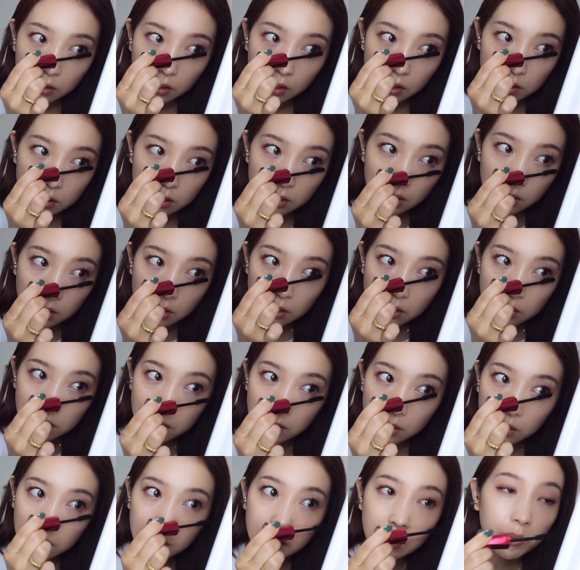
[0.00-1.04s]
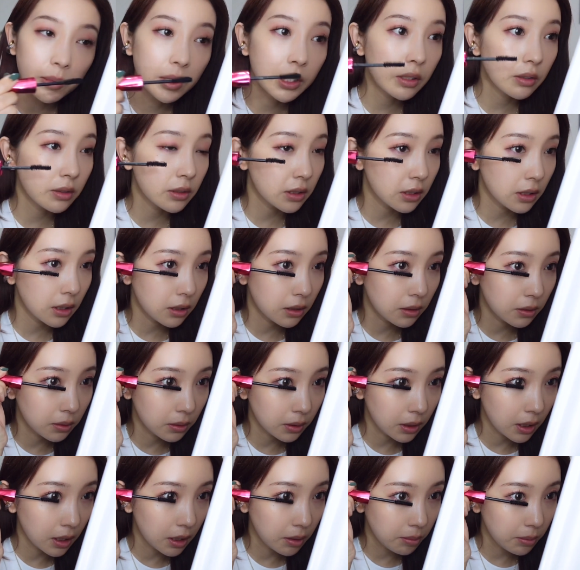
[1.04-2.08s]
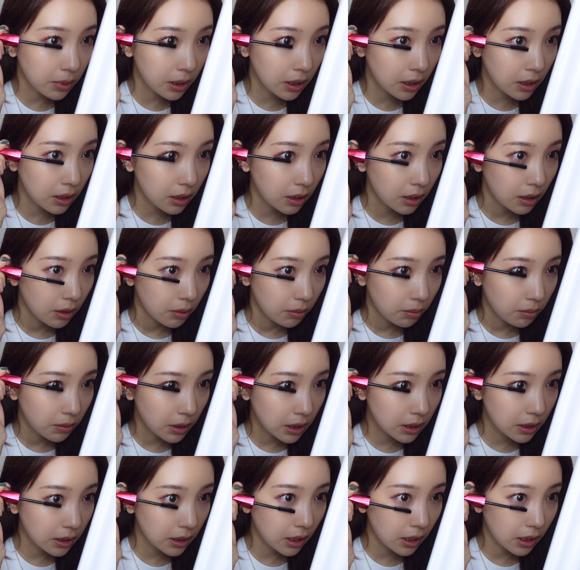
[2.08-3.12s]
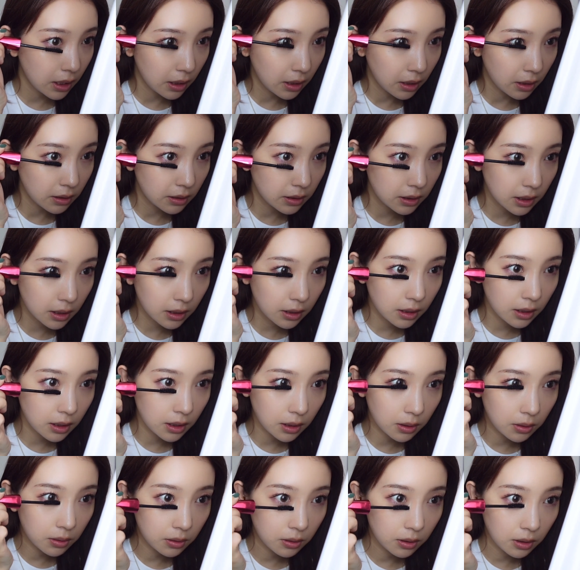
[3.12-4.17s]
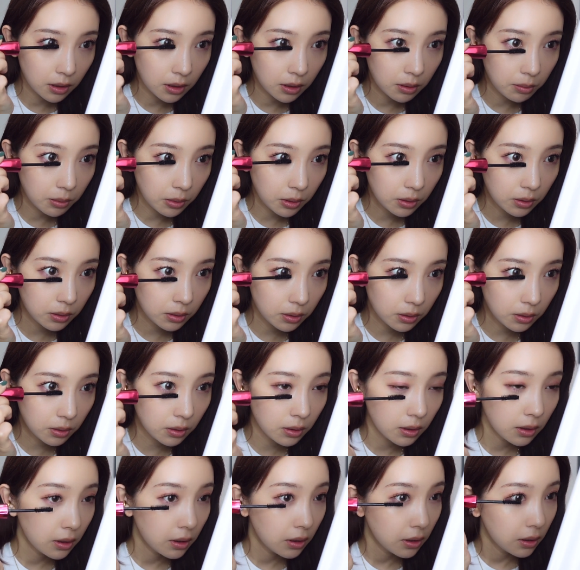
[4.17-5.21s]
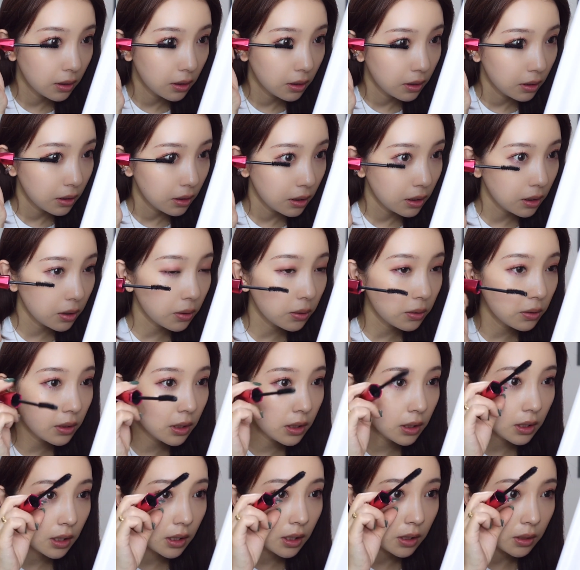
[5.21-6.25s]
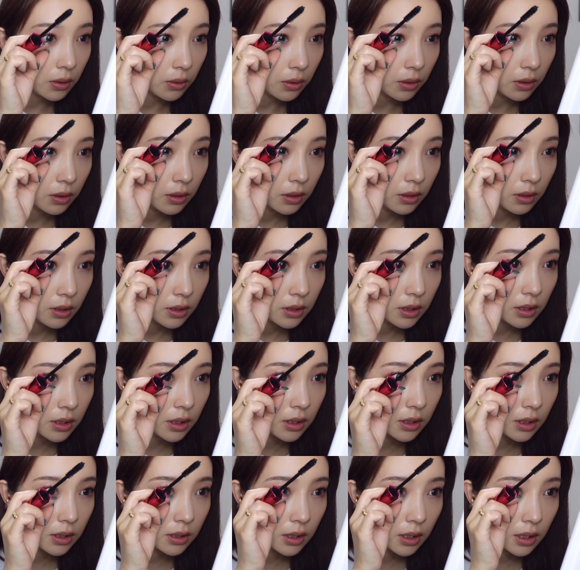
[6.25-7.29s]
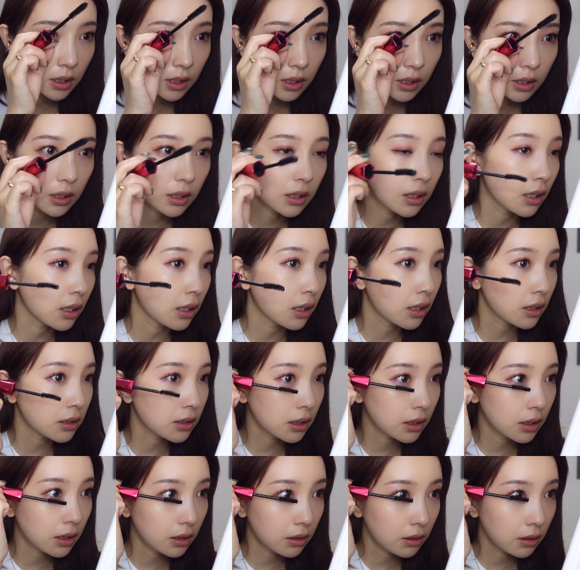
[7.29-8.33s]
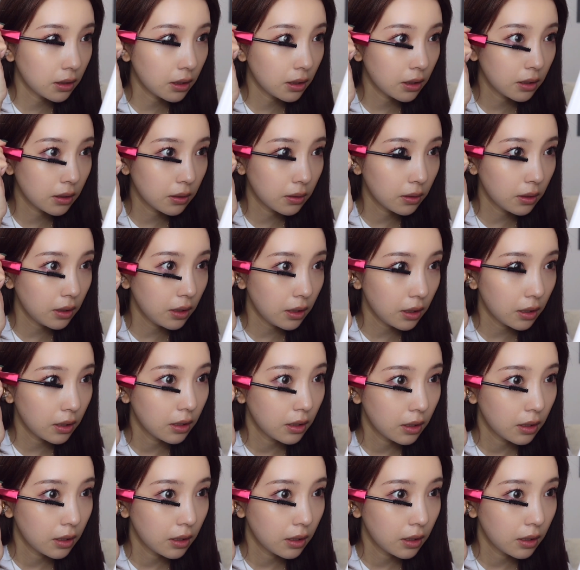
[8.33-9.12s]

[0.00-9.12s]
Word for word: でせっかくカラーメイクしてるのであんまりまつげで隠さないようにもうほんと一塗り程度ササササって重ねる程度に